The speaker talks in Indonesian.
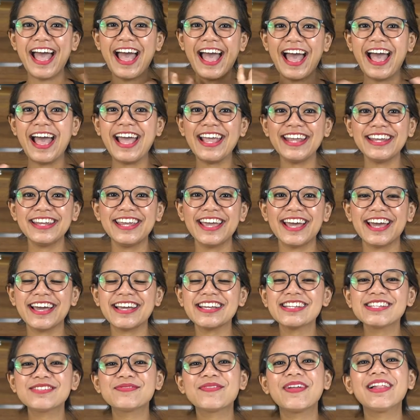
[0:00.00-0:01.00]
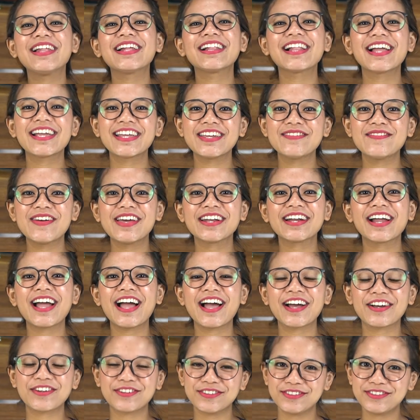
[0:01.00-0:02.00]
Hai guys, balik lagi bareng
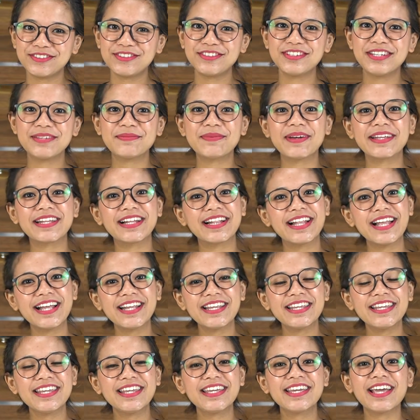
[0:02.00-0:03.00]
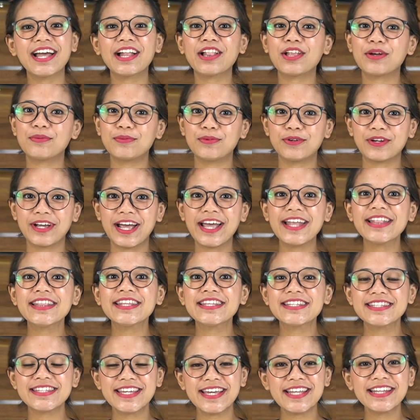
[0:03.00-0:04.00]
aku di mana lagi kalau bukan
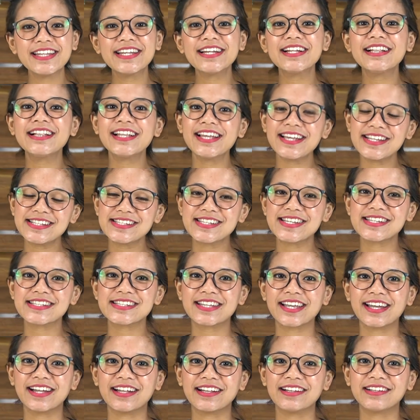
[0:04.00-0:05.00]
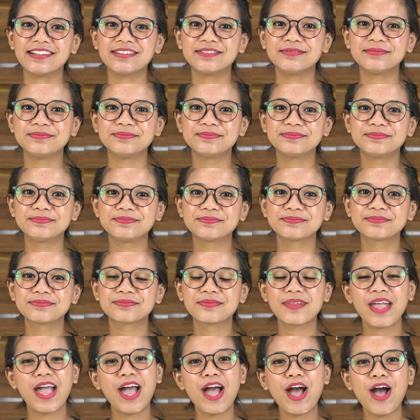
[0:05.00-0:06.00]
di channel XJSL.
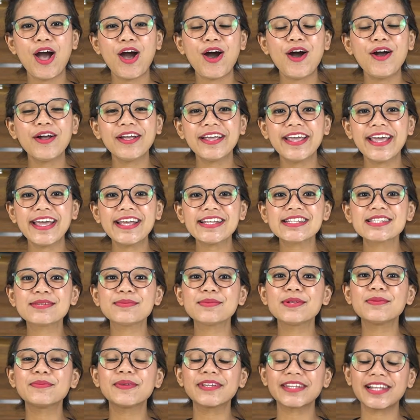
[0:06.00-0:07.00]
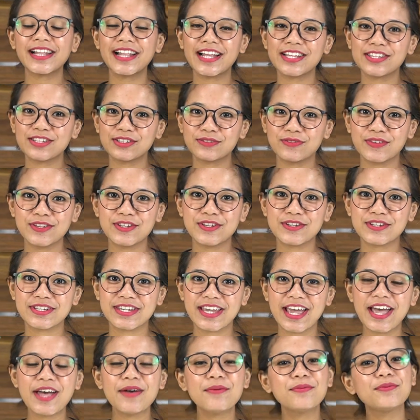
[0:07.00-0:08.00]
Oke, sebelum kita lanjut
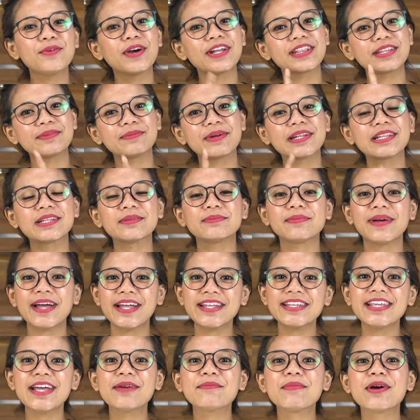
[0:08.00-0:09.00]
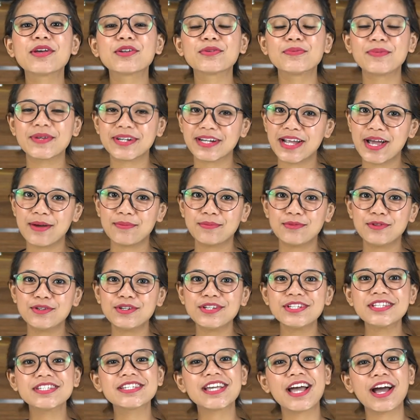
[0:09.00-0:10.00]
videonya, buat teman-teman yang baru
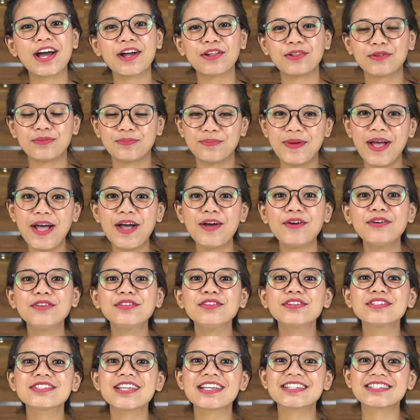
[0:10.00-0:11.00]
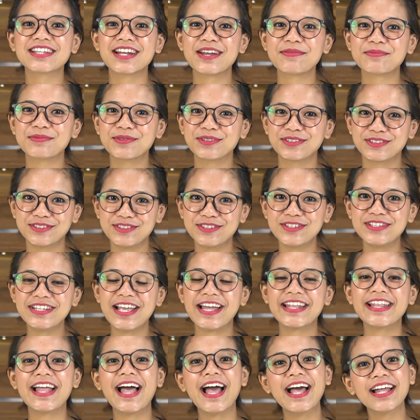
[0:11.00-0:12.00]
bergabung, jangan lupa untuk subscribe dulu
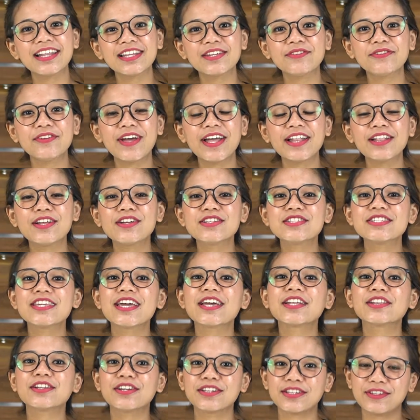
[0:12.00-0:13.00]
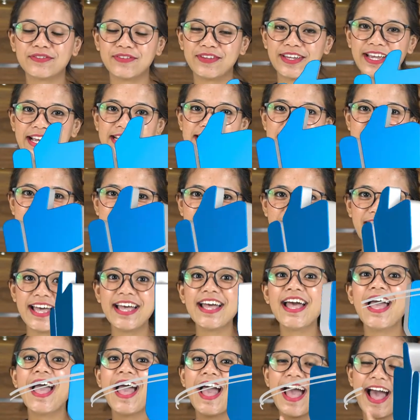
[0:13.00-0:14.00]
dan aktifkan lonceng
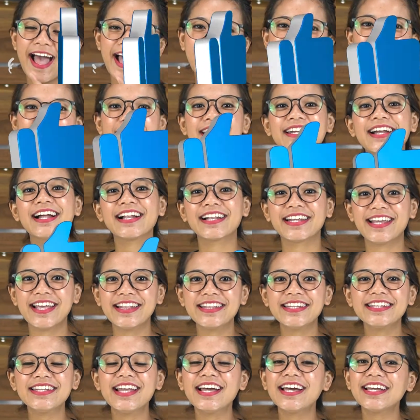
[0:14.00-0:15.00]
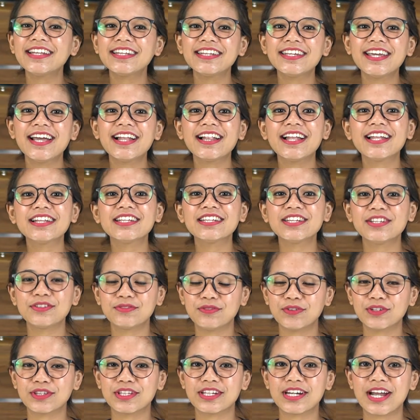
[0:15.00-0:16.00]
notifikasinya agar kalian tidak ketinggalan
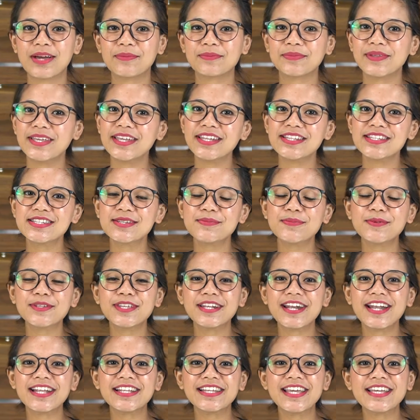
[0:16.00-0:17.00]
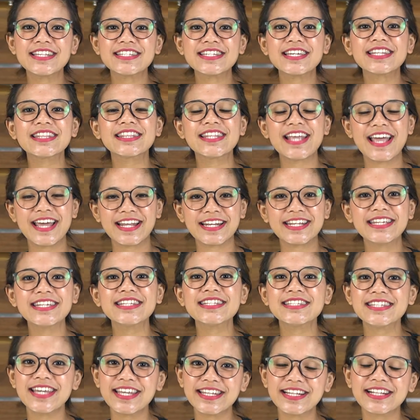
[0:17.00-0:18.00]
info terupdate seputaran gadget dari
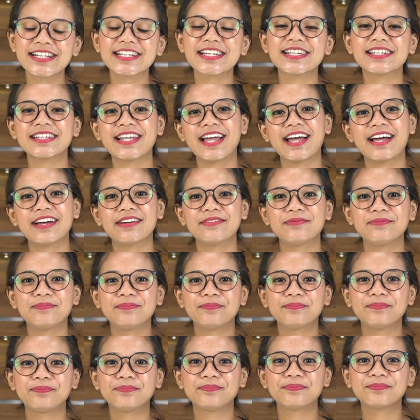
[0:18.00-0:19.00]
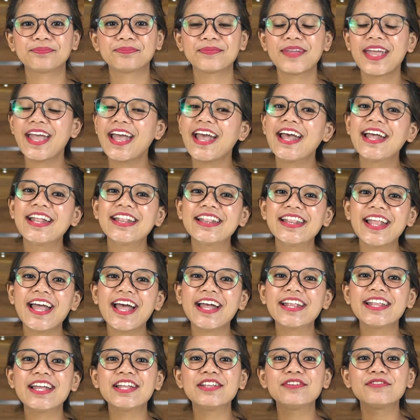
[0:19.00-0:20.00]
channel kita.
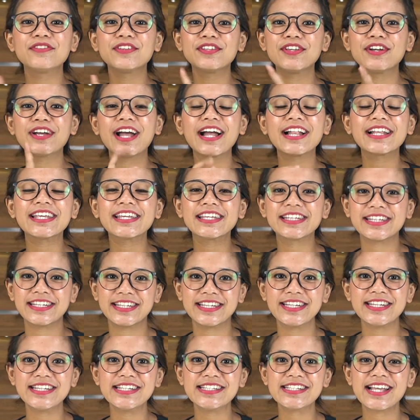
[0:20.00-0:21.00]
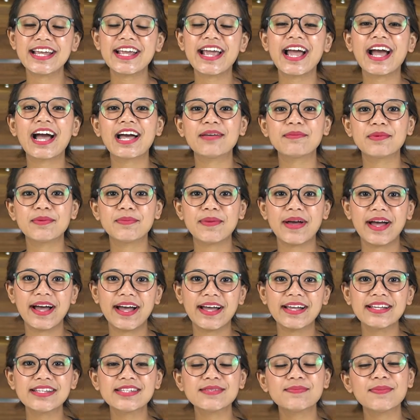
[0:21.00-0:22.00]
Nah, dan di video kali ini saya akan
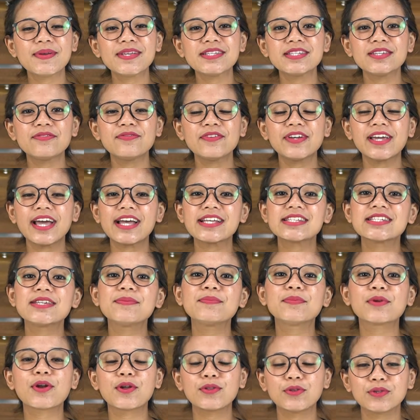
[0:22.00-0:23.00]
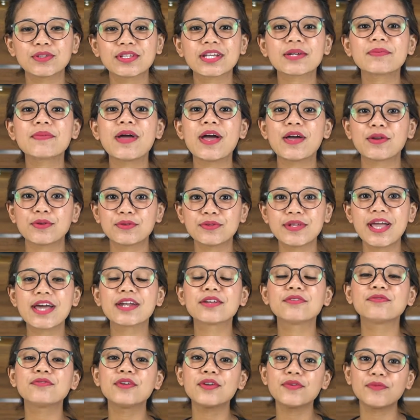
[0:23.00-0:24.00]
membahas spesifikasi produk terbaru
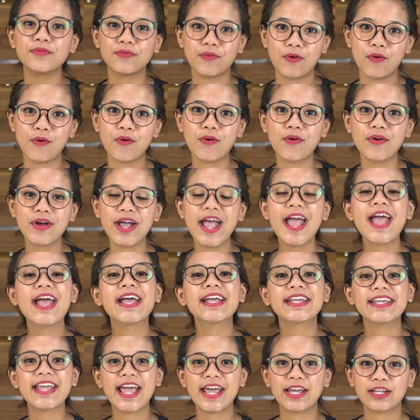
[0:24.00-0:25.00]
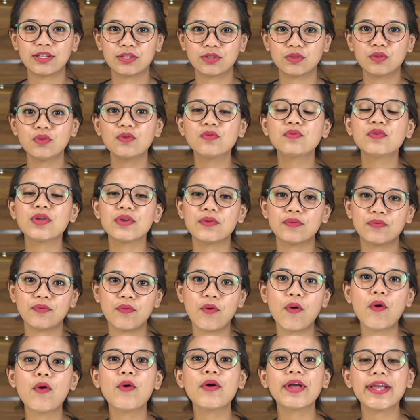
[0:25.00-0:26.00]
dari Vivo, yaitu
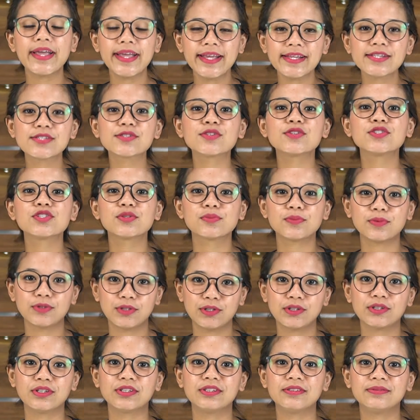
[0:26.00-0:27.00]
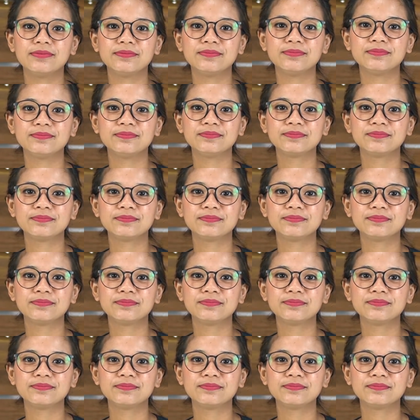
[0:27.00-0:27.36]
Vivo X70.